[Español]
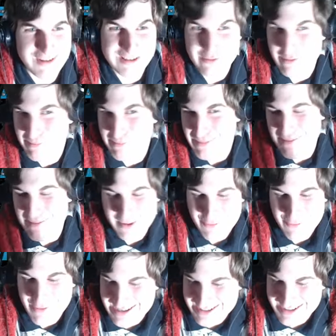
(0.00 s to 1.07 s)
tiene un plasma y
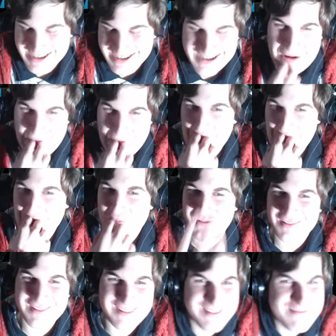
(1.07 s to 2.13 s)
juega al Sega.
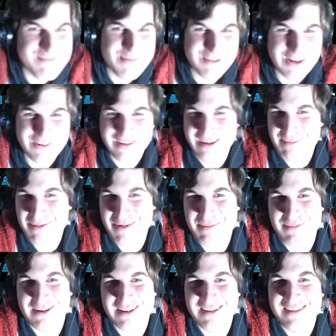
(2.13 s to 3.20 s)
Puta lógica, pero no
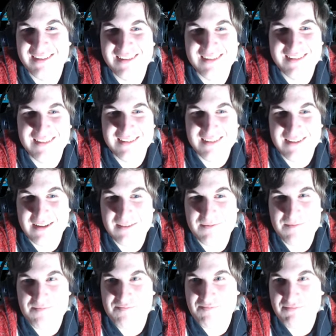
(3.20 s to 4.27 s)
importa.
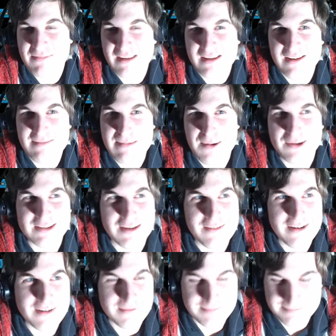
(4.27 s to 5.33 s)
Vamos a ver.